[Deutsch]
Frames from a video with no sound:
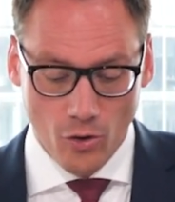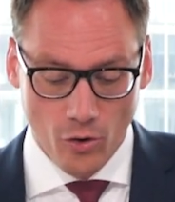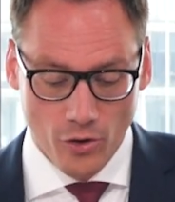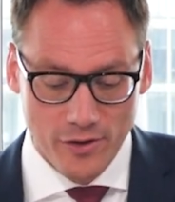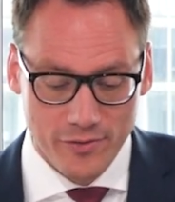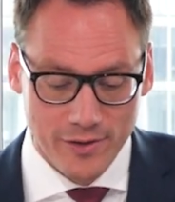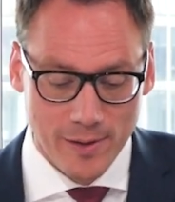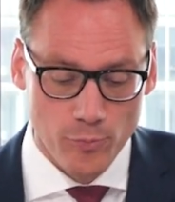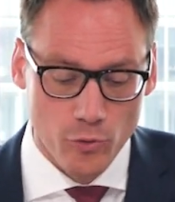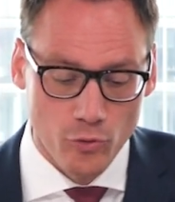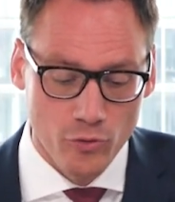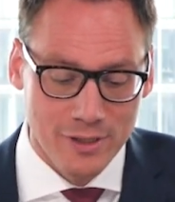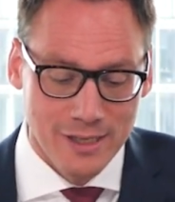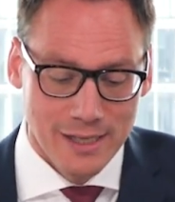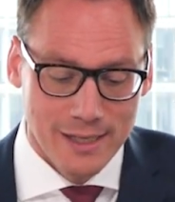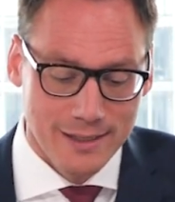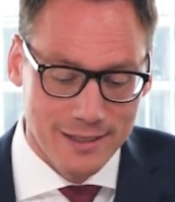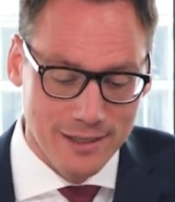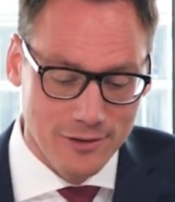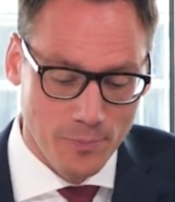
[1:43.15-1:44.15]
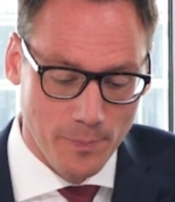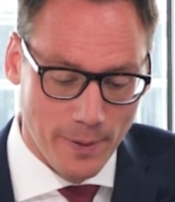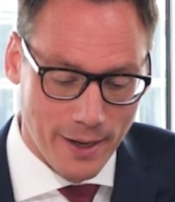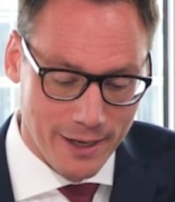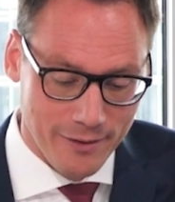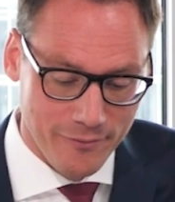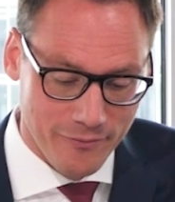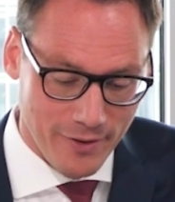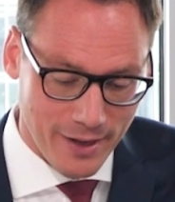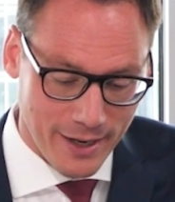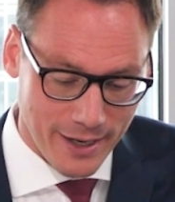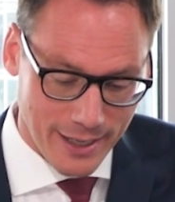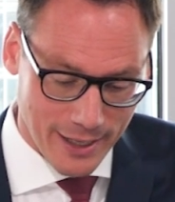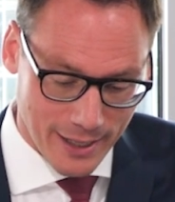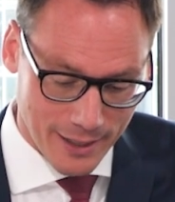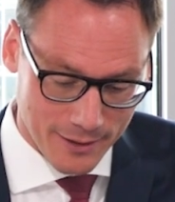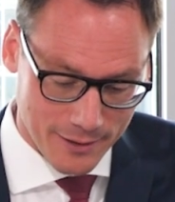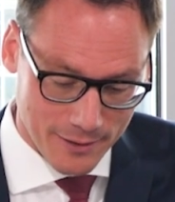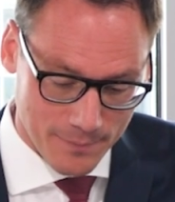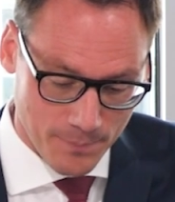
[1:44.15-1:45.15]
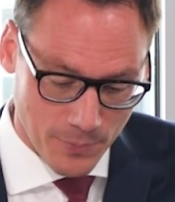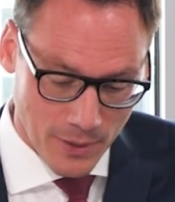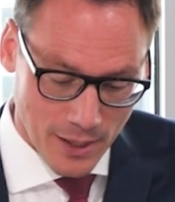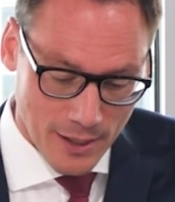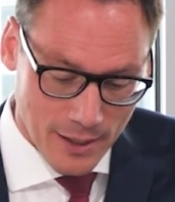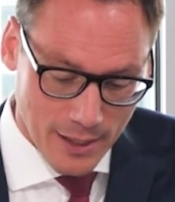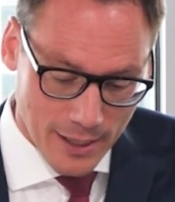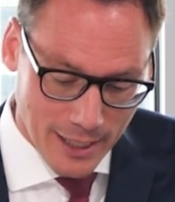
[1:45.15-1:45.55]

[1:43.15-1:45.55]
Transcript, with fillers: Und es gibt nun diese beiden Varianten.